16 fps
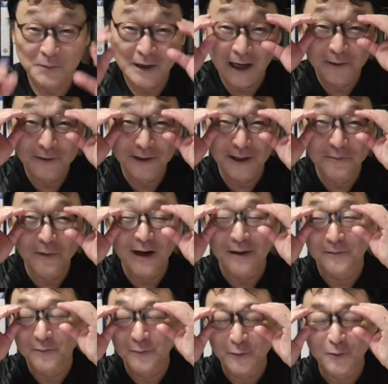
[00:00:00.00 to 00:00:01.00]
あのね、
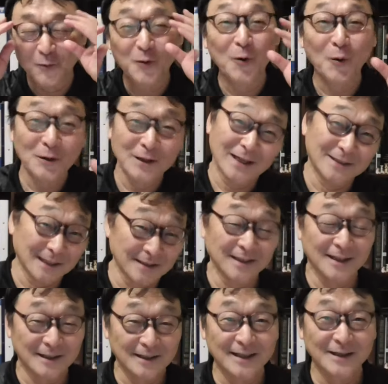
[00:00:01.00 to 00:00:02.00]
まあ、もうこうなっちゃっ
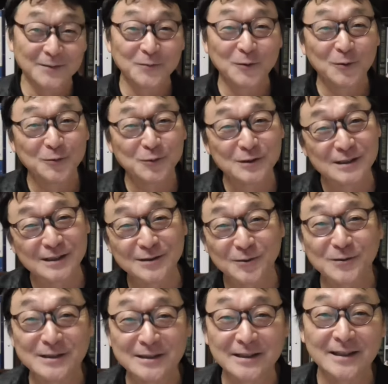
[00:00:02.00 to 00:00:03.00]
たらね、もう不思議
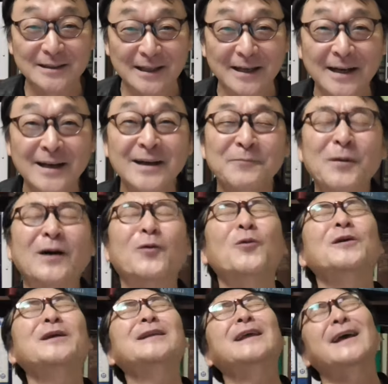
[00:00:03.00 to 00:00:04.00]
と人間って、まあ
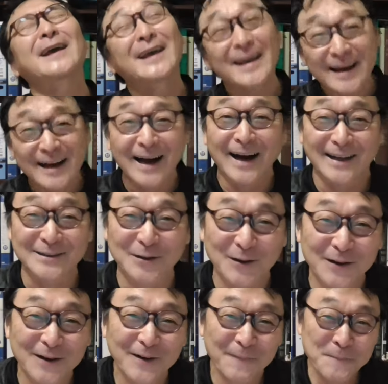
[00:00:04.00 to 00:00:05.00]
これでええか
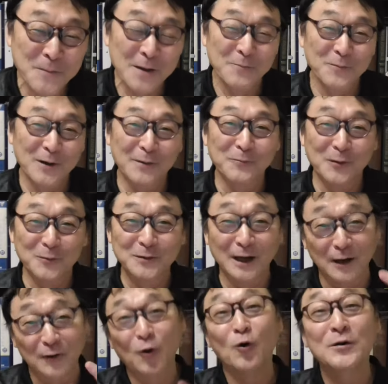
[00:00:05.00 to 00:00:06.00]
と、まあもう
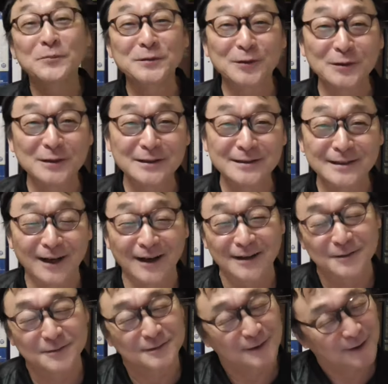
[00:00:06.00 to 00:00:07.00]
なんか恋人になん
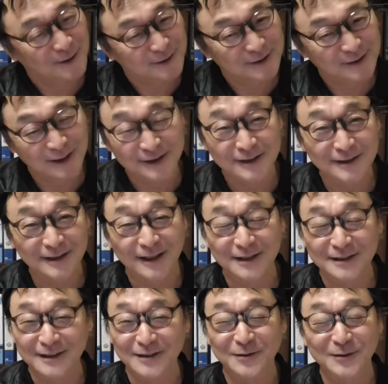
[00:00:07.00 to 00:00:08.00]
か、なんかさせら
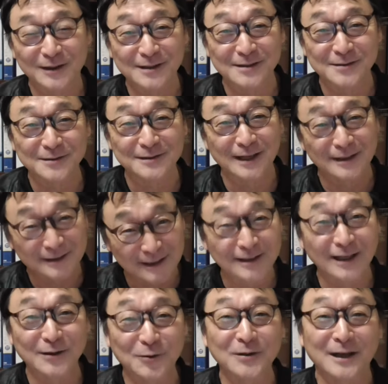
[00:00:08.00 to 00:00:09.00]
れたのがなって
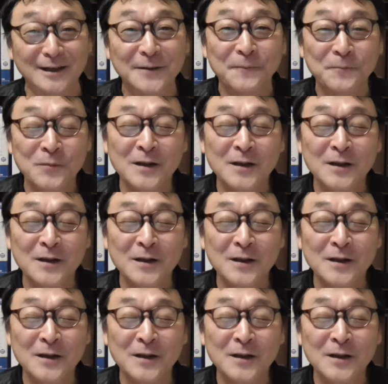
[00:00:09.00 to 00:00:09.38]
たような、